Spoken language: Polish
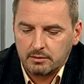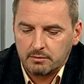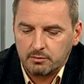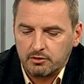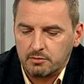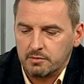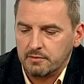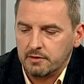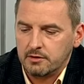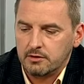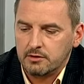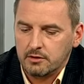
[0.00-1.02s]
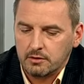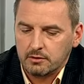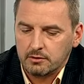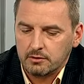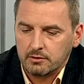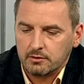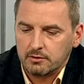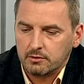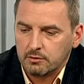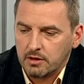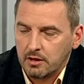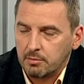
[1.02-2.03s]
musi powiedzieć o y,
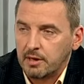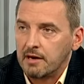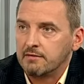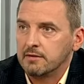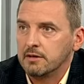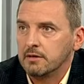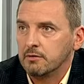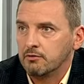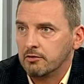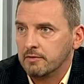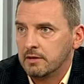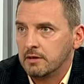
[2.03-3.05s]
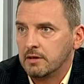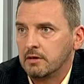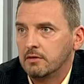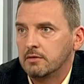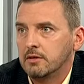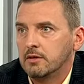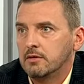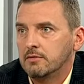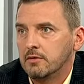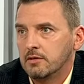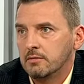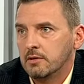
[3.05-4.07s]
skutkach prawnych używania Oczywiście, narkotyków.
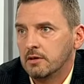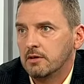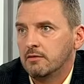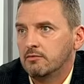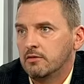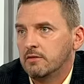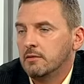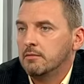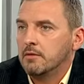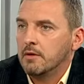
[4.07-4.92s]
Edukacja jest bardzo potrzebna. Jest